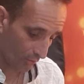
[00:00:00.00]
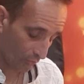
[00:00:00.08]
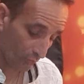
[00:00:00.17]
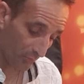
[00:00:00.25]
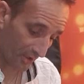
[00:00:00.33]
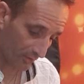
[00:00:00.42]
On
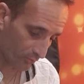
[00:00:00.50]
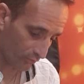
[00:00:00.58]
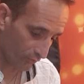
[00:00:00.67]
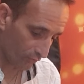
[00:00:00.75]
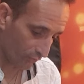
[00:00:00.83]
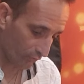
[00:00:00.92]
nous parle
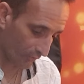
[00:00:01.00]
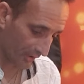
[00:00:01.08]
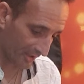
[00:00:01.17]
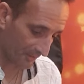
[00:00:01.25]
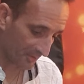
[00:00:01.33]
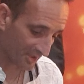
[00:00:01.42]
du,
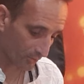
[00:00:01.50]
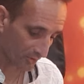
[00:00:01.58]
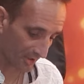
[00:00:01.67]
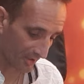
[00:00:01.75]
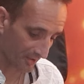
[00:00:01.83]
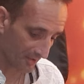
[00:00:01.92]
des petites
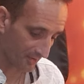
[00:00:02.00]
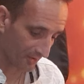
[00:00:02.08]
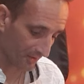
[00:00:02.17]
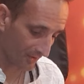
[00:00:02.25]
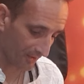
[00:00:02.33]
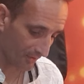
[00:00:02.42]

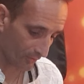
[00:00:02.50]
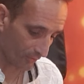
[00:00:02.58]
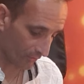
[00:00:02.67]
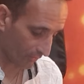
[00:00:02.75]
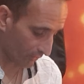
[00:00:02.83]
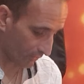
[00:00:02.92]
contrariétés
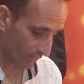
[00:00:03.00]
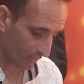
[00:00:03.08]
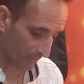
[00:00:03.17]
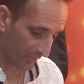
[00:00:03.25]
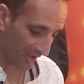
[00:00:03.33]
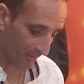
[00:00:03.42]

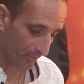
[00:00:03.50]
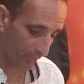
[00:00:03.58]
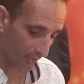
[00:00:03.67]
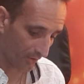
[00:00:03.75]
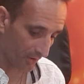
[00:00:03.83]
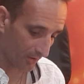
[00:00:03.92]
euh, par
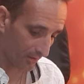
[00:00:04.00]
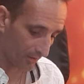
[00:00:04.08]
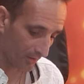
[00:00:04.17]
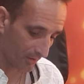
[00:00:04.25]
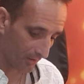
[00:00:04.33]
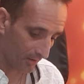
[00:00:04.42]
rapport
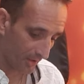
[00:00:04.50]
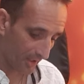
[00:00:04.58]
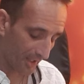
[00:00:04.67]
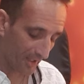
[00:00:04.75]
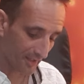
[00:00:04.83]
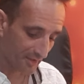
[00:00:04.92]
à,
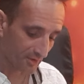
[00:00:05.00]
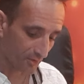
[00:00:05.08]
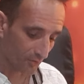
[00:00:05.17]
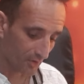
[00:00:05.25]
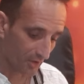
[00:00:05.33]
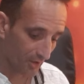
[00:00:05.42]
la
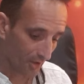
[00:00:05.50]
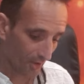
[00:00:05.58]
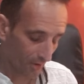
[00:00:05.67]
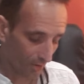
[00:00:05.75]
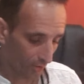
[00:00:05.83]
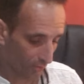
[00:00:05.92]
santé.
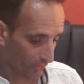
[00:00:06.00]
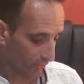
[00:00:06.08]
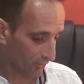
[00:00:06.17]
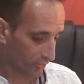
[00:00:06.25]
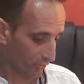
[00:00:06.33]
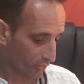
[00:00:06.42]

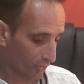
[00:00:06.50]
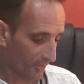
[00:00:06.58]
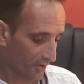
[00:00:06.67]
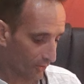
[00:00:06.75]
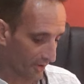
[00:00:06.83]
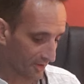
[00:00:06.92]
sur le
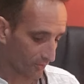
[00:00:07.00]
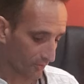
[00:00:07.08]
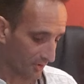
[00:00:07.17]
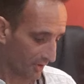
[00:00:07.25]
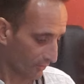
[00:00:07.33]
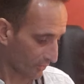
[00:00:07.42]
domaine de la
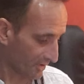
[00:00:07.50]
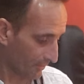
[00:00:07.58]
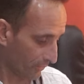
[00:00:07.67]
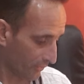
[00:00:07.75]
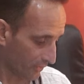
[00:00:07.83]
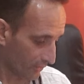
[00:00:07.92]
santé, donc ça
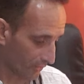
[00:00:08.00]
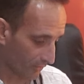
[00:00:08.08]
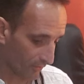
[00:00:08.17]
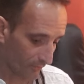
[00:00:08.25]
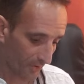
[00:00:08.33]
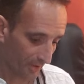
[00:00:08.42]
peut être
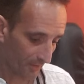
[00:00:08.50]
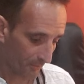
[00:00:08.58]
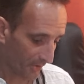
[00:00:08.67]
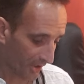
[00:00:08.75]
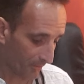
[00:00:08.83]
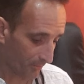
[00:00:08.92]
euh, voilà,
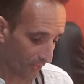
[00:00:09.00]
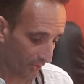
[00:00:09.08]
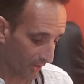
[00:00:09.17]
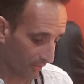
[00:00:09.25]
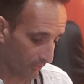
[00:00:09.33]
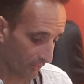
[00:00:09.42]
par
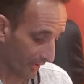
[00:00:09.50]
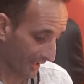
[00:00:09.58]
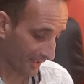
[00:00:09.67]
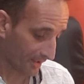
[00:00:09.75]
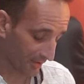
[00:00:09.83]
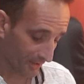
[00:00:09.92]
rapport à, quelqu'un,
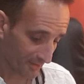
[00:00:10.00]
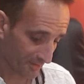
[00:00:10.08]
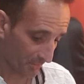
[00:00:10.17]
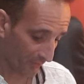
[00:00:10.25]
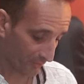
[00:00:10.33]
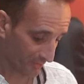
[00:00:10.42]
quelqu'un,
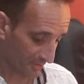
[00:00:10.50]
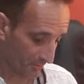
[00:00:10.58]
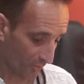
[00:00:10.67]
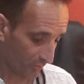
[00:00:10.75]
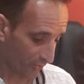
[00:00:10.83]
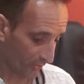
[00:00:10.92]
n'est pas
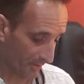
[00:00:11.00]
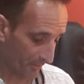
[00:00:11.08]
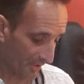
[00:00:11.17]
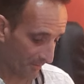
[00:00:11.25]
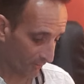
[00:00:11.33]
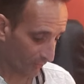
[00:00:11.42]
forcément pour
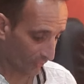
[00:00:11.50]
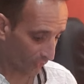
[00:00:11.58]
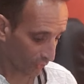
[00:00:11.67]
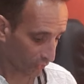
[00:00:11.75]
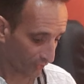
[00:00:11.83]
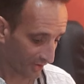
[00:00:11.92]
elle-même, mais
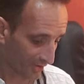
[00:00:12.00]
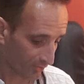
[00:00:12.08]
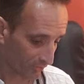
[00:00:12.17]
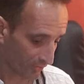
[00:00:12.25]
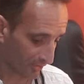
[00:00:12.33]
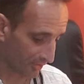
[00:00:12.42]
on retrouve
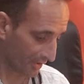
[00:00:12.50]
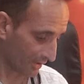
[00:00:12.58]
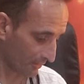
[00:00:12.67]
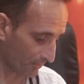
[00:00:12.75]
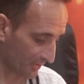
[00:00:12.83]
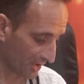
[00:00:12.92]

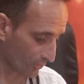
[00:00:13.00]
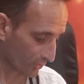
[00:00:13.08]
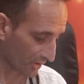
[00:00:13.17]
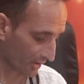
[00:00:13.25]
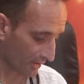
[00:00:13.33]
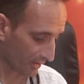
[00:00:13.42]
des petites
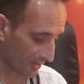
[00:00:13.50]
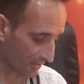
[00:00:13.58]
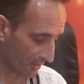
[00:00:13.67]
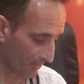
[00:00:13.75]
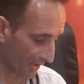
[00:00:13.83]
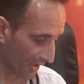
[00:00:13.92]

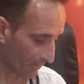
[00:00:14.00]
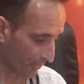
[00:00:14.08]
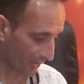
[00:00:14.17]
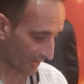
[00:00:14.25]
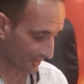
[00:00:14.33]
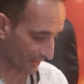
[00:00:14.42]
contrariétés par
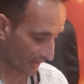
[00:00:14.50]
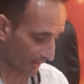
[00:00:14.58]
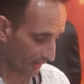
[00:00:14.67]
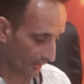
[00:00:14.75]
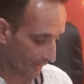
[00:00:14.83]
rapport à ça.